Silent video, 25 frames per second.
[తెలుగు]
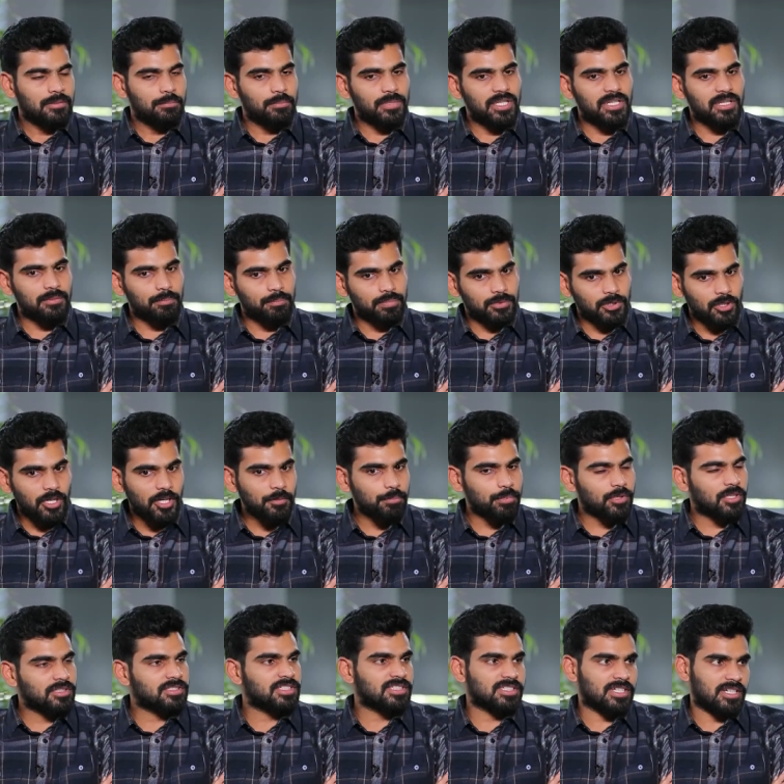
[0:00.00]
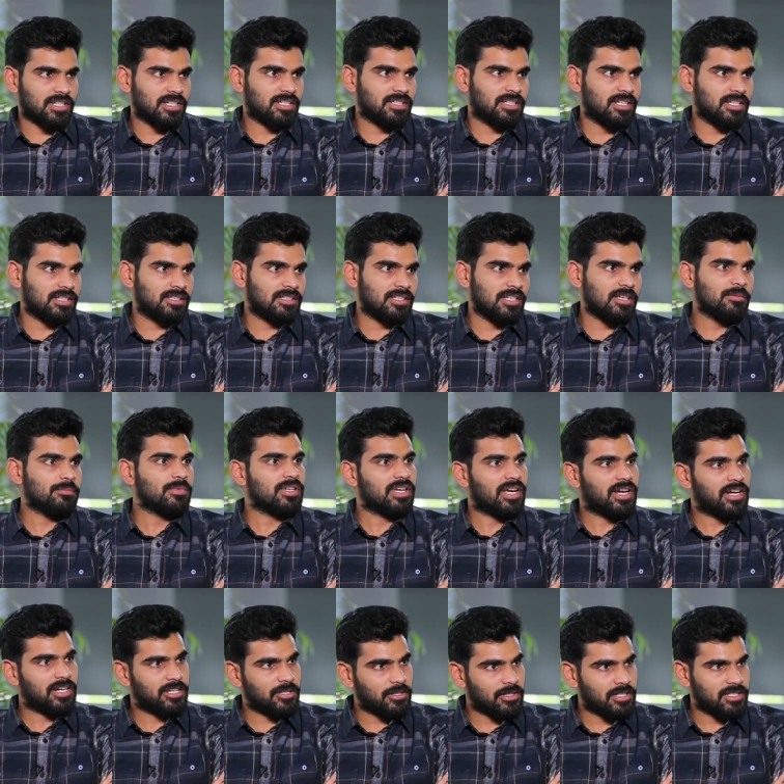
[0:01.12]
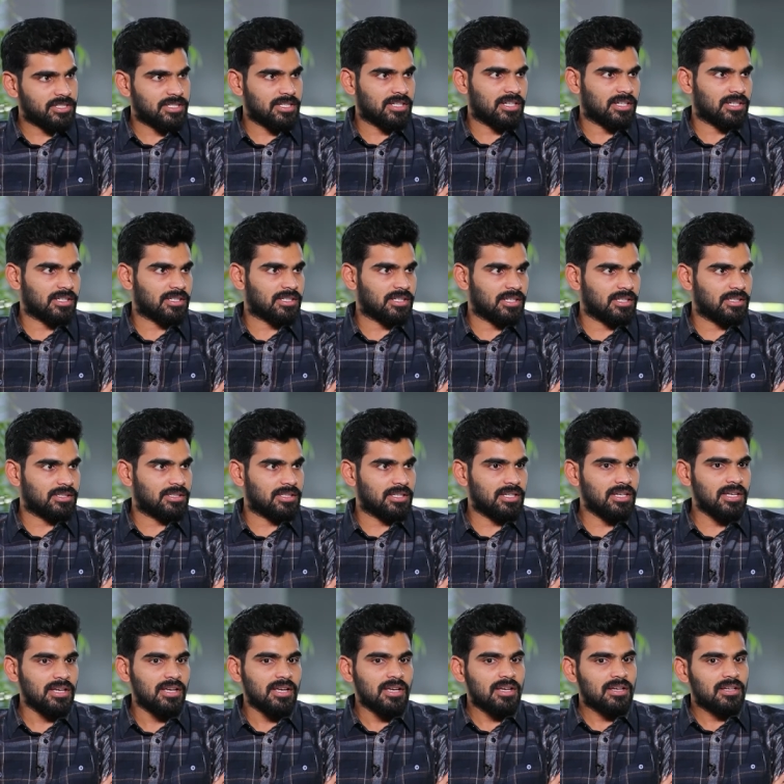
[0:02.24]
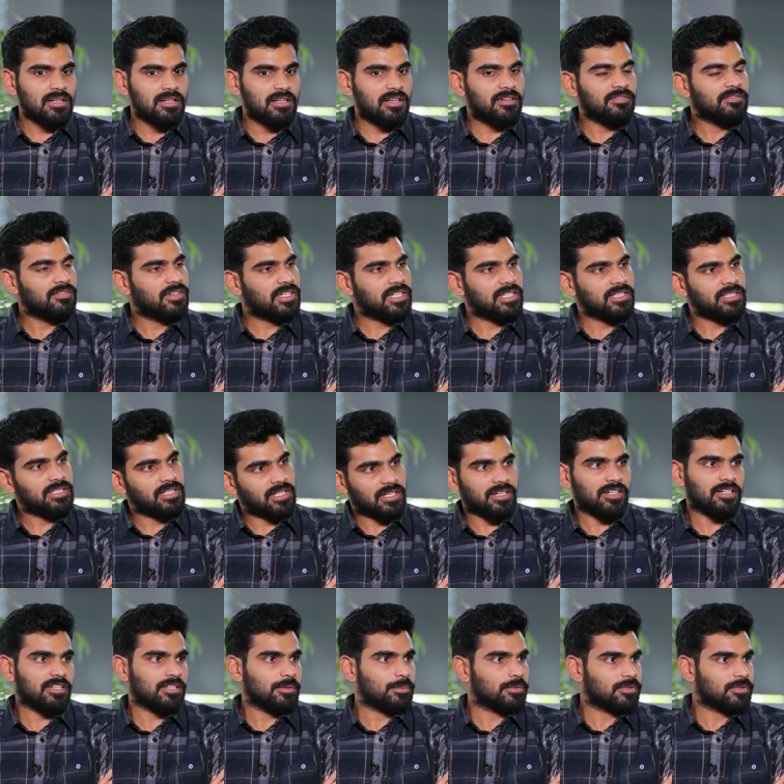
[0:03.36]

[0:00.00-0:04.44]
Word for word: మీ థాట్ ప్రాసెస్ కరెక్ట్ అయితే మీ ఐడియాలజీ కరెక్ట్ అయితే లవ్ అనేది ఎక్కడైనా